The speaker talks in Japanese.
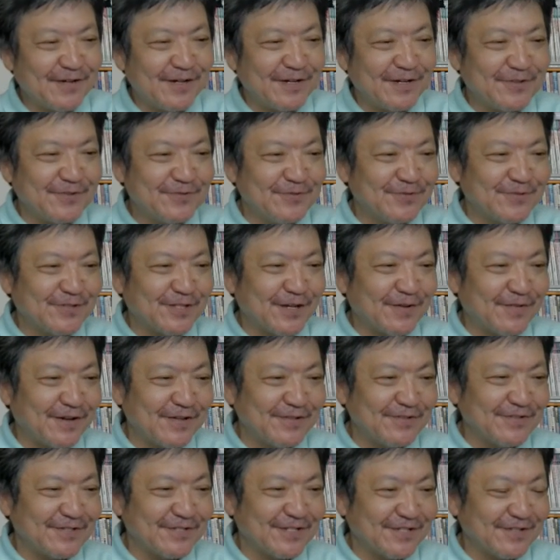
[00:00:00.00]
まあ、誘うちゃ
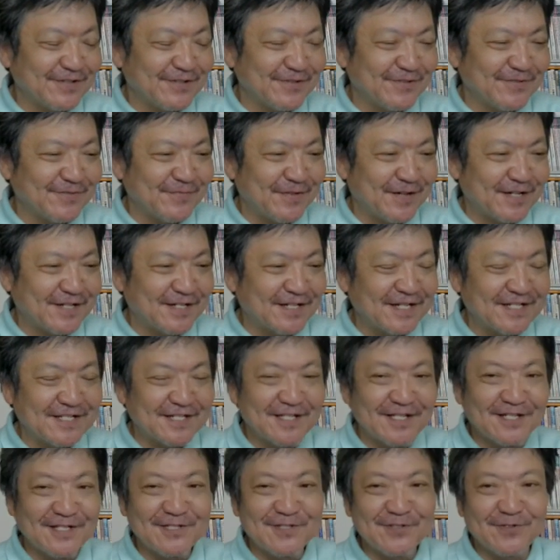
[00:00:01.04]
悪いけど、漫画に
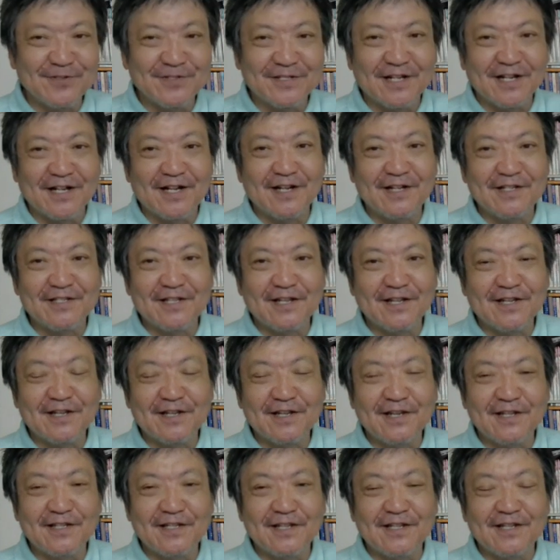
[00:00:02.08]
出てきそうな、典
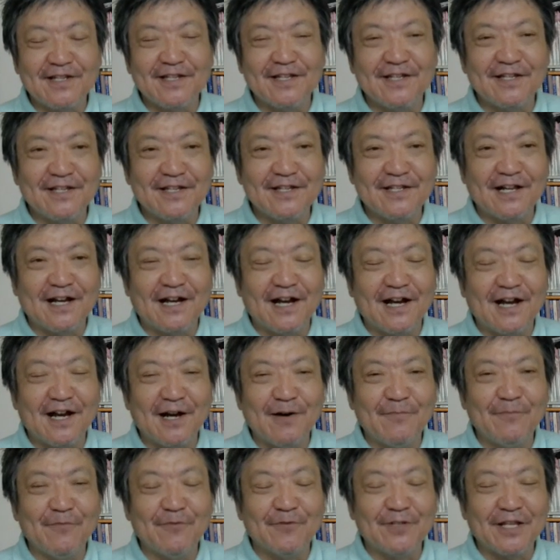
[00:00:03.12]
型的な、
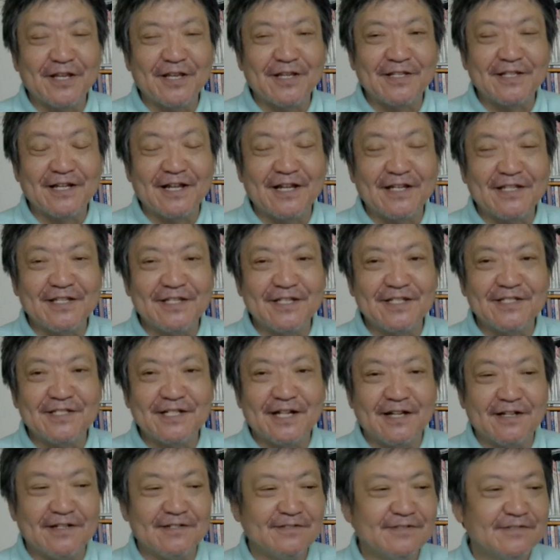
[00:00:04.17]
あんもできないじい
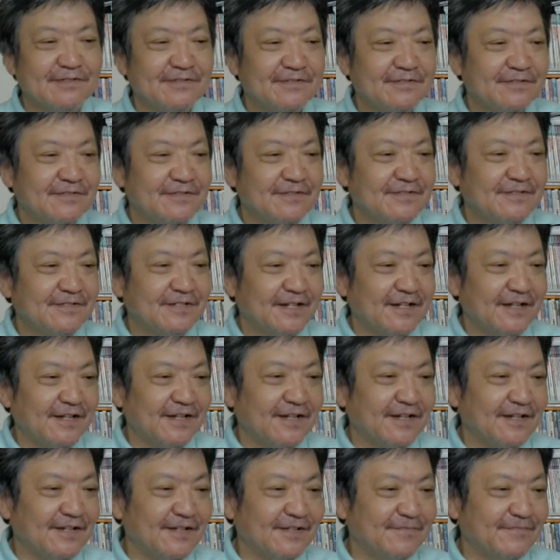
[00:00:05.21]
さん。
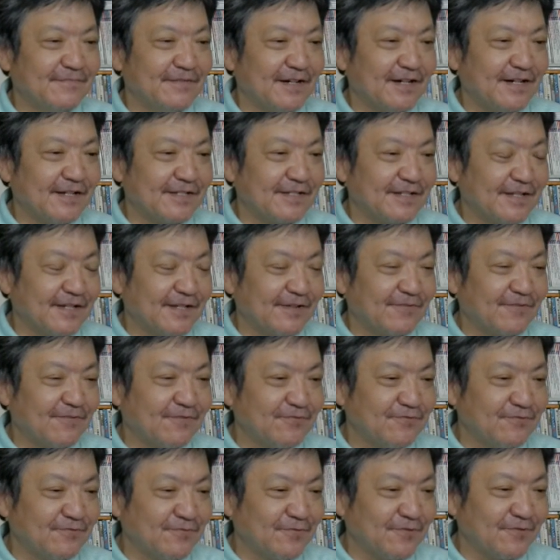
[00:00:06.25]
えー、まあね、
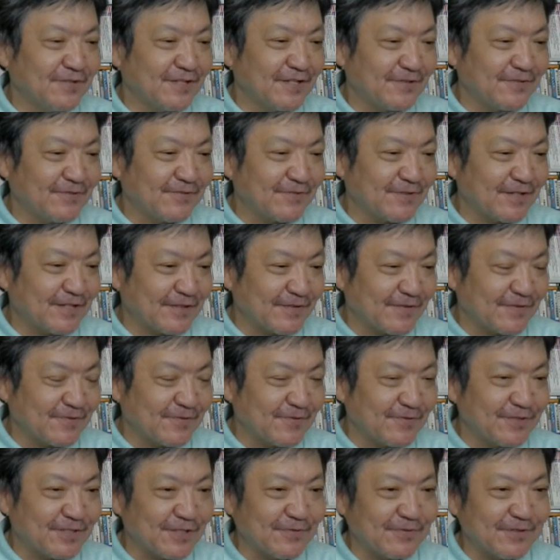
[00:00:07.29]
ご不貌でこの方は
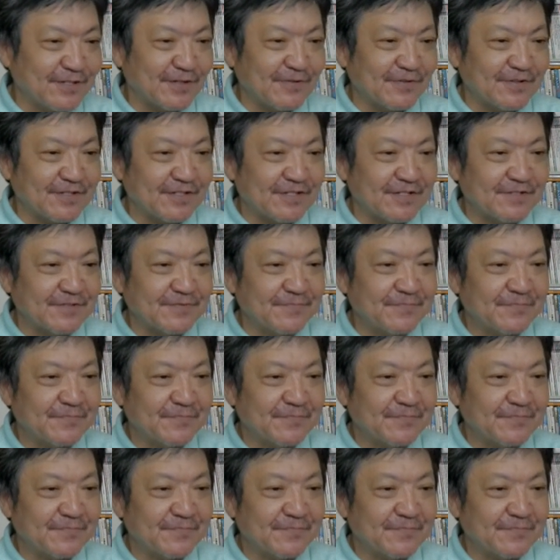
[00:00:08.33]
損してるんちゃうかなと。